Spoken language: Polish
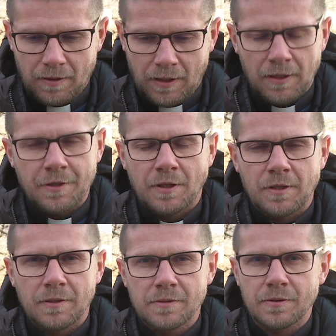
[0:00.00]
Ale jeżeli
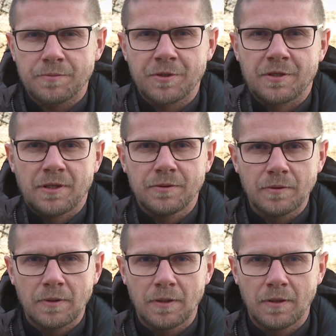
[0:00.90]
Chrystus przyszedł,
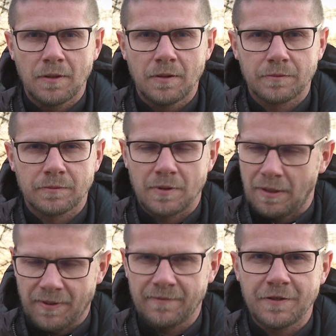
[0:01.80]
to
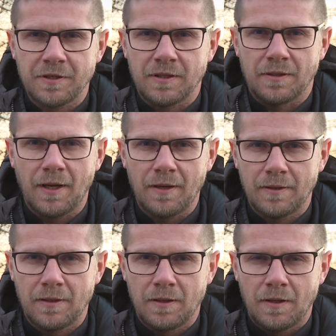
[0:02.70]
naprawdę się nie da?
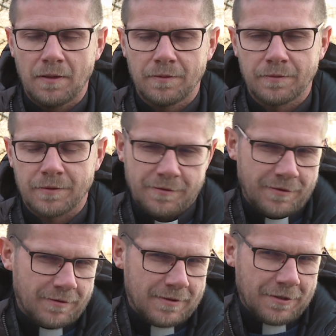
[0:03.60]
To
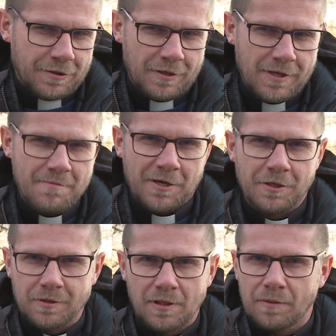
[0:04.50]
co to znaczy, że nie ma
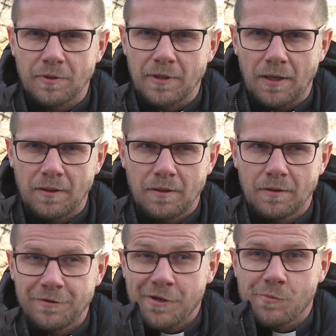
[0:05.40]
rzeczy dla Boga
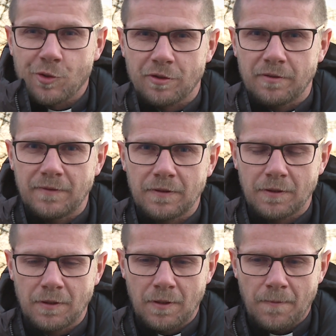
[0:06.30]

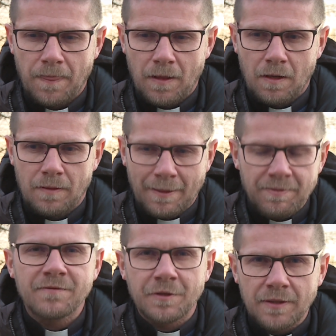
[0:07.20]
niemożliwych? Na
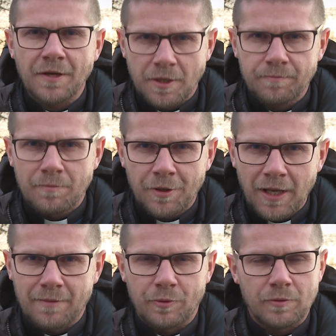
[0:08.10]
pewno nie da się po
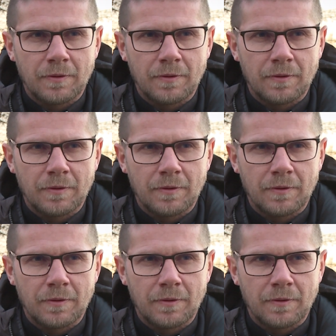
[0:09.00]
mojemu.